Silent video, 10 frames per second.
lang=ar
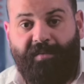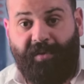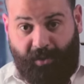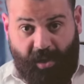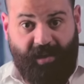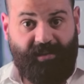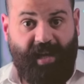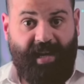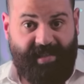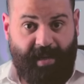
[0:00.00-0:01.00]
في طاقة
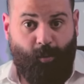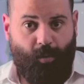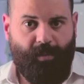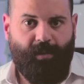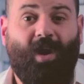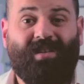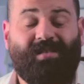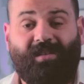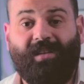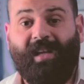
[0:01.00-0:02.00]
أجسامهم
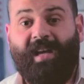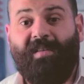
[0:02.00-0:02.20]
وخاصة